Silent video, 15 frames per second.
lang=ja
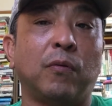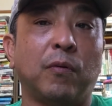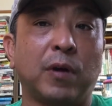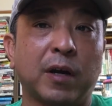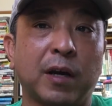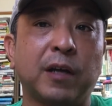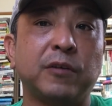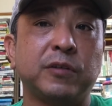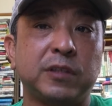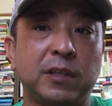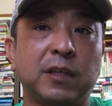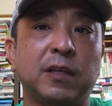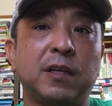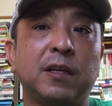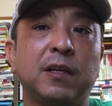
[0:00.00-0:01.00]
分かる
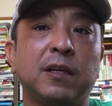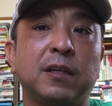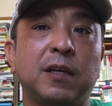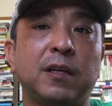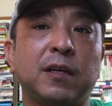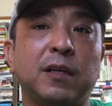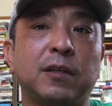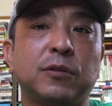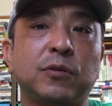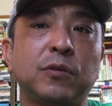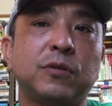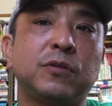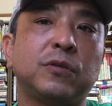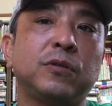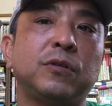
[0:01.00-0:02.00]
しでそ
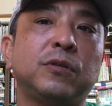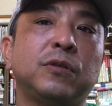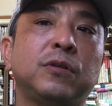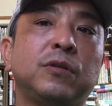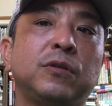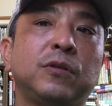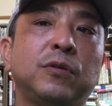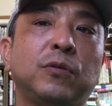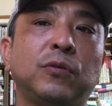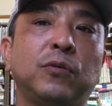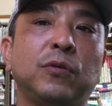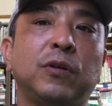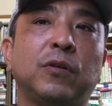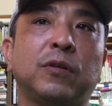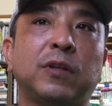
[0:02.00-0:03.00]
うするこ
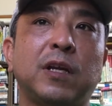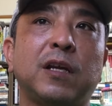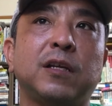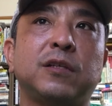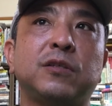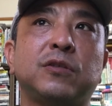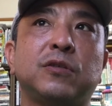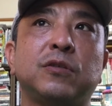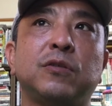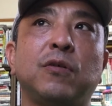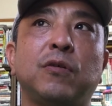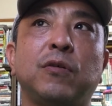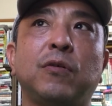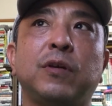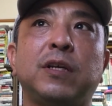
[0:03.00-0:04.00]
とによって質
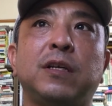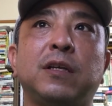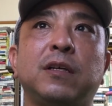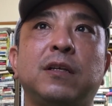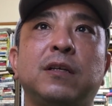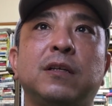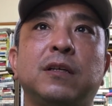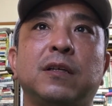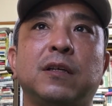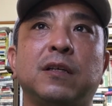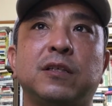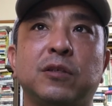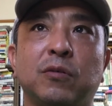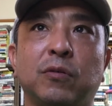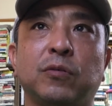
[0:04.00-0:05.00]
の良い
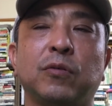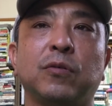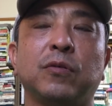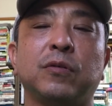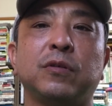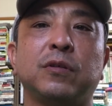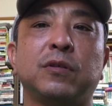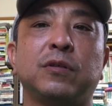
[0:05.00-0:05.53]
仕事